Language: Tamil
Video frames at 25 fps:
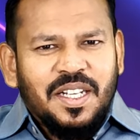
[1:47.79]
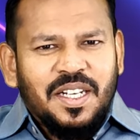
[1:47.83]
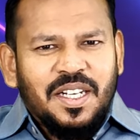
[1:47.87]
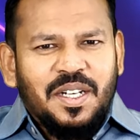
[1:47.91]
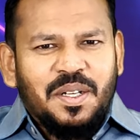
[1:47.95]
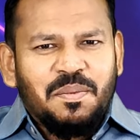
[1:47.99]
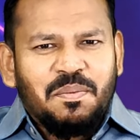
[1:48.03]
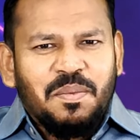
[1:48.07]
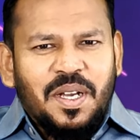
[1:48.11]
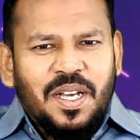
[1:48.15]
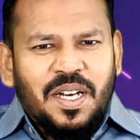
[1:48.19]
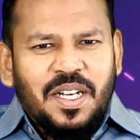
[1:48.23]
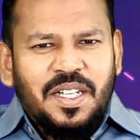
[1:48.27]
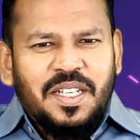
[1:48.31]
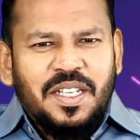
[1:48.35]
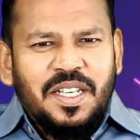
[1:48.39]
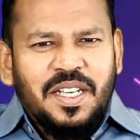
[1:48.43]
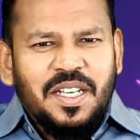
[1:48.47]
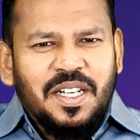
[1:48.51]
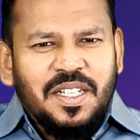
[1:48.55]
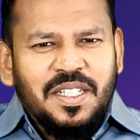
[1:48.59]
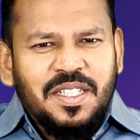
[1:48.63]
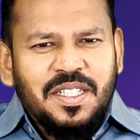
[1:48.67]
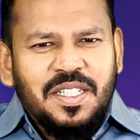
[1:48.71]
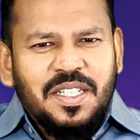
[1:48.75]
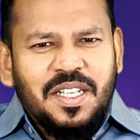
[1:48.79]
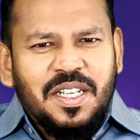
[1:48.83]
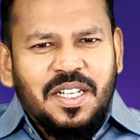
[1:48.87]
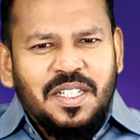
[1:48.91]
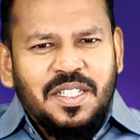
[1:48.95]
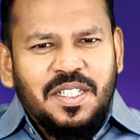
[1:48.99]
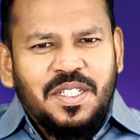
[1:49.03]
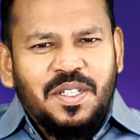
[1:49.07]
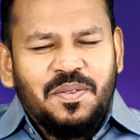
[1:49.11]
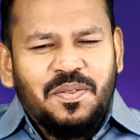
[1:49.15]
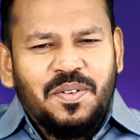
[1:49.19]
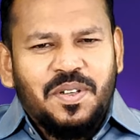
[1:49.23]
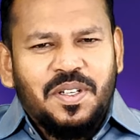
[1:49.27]
என்னை மேலே எரிஞ்சு
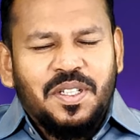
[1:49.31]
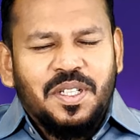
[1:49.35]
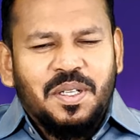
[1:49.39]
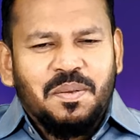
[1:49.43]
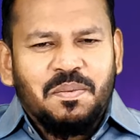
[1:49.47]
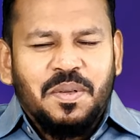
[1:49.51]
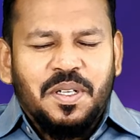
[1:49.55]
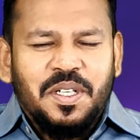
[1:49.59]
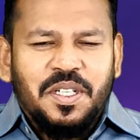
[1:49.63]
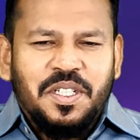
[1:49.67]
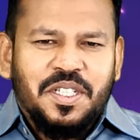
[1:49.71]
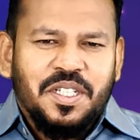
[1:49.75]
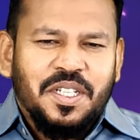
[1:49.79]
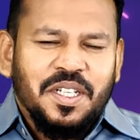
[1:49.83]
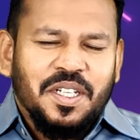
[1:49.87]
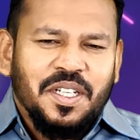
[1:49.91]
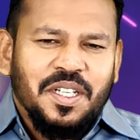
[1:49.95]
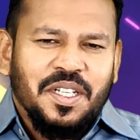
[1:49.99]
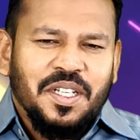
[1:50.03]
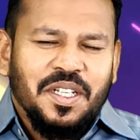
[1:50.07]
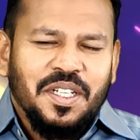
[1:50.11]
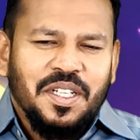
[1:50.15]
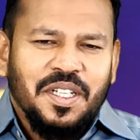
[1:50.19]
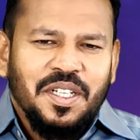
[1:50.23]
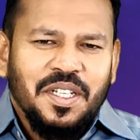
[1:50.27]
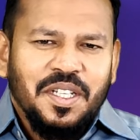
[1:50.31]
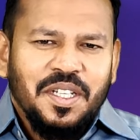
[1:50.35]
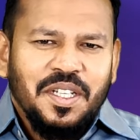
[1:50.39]
எரிஞ்சு விழுந்த மனுஷன்